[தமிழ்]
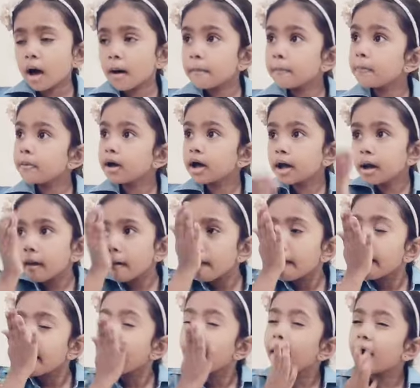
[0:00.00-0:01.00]
அப்போ
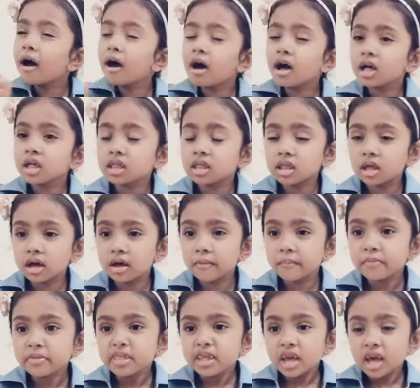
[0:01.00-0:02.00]
அந்த
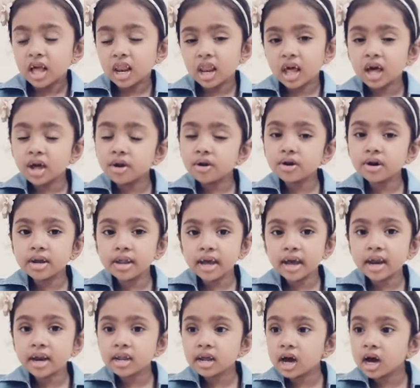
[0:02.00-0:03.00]
எல்லாரும்
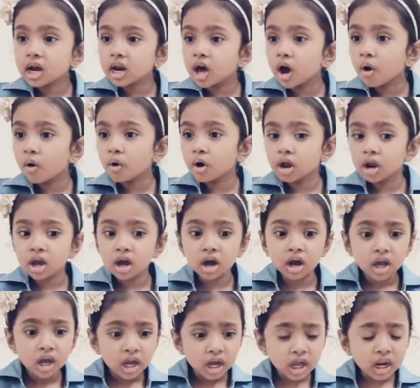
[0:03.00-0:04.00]
தேடுறாங்களா அவங்கள
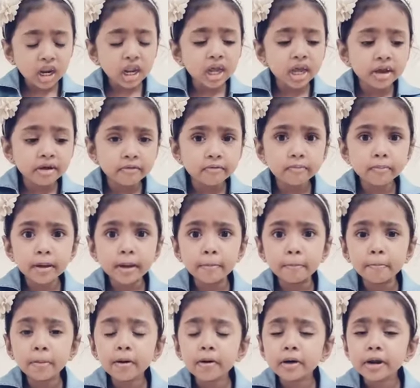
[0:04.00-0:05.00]

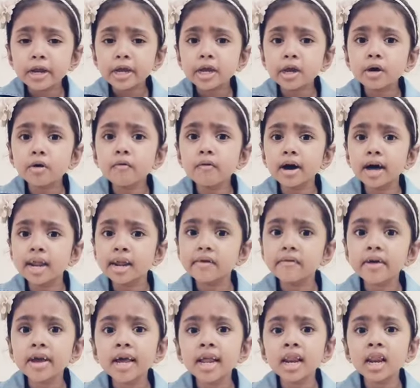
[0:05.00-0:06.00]
இப்போ வரைக்கும்
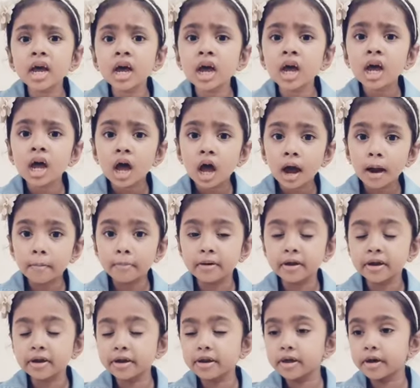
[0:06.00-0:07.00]
வரவே இல்லை
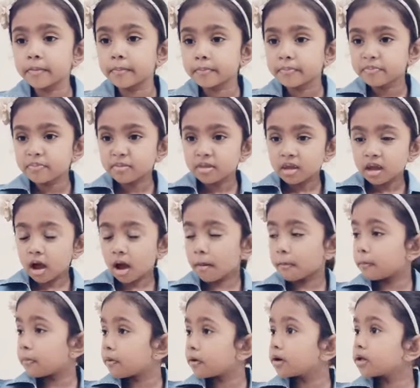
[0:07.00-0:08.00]
அப்படின்ட்டு
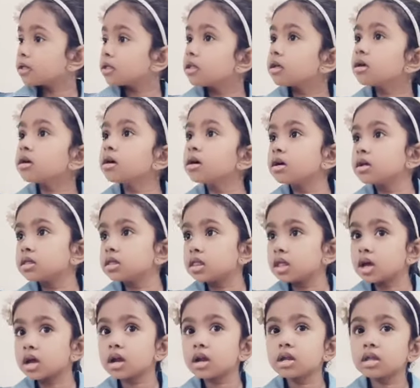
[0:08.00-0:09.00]
அப்போ வந்து
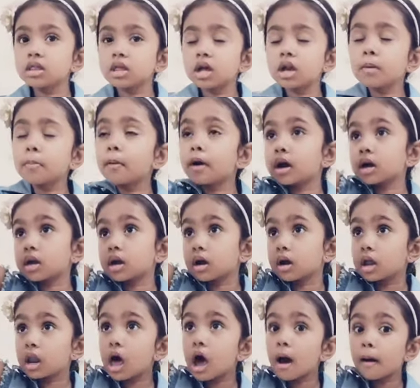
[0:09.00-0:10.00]
தேடி தேடி
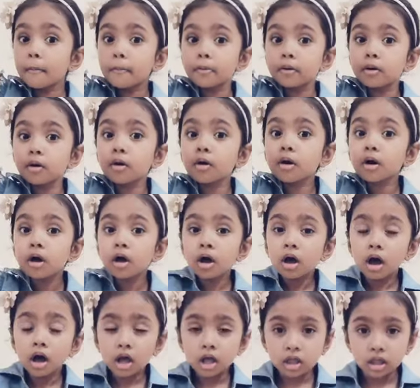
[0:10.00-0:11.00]
பார்க்குறாங்களா அப்புறம்
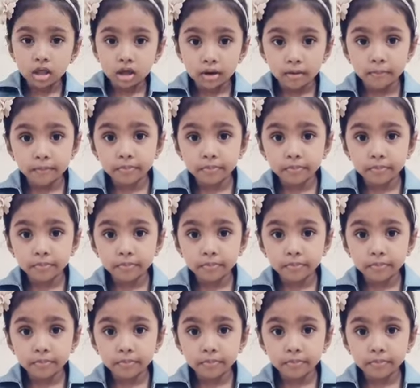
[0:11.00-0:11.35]
அந்த